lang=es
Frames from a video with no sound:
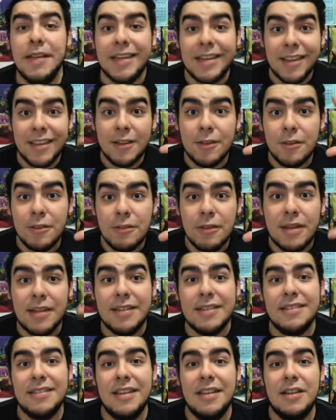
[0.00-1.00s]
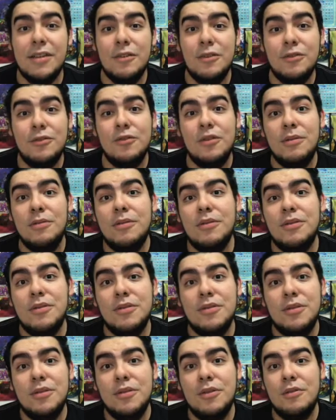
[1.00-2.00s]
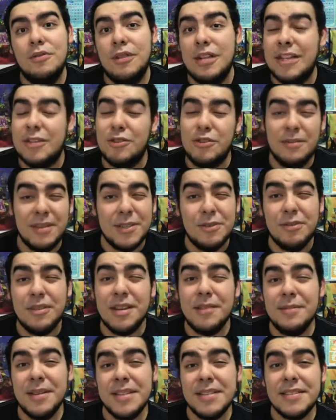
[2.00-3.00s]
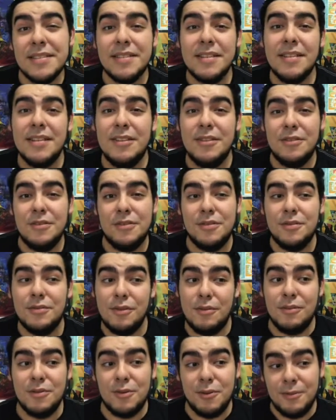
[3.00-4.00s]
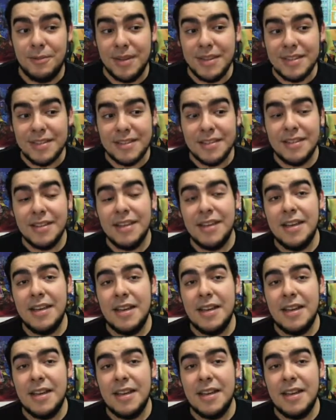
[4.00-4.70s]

En quinto lugar están los nuevos, o las nuevas Ultra Beast, los nuevos UVs.